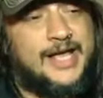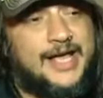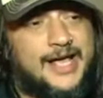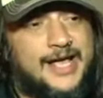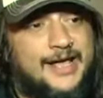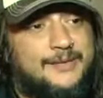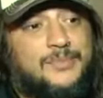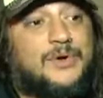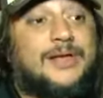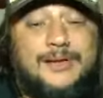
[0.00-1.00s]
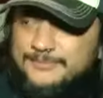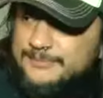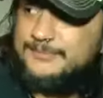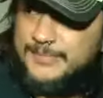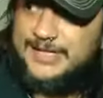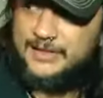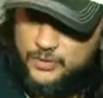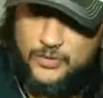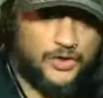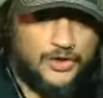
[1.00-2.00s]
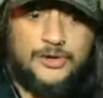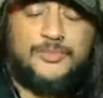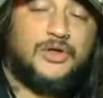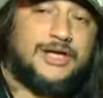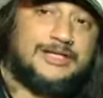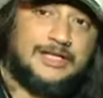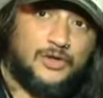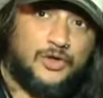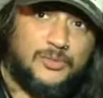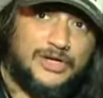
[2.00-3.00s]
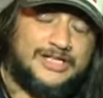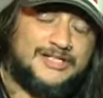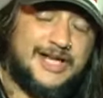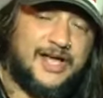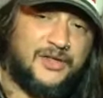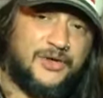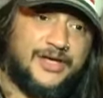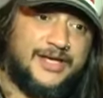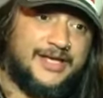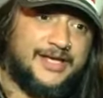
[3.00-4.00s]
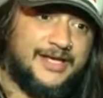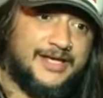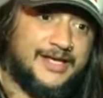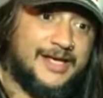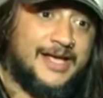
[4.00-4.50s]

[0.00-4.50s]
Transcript: eh, porque de estudios que hoy por hoy está todo monetizado y,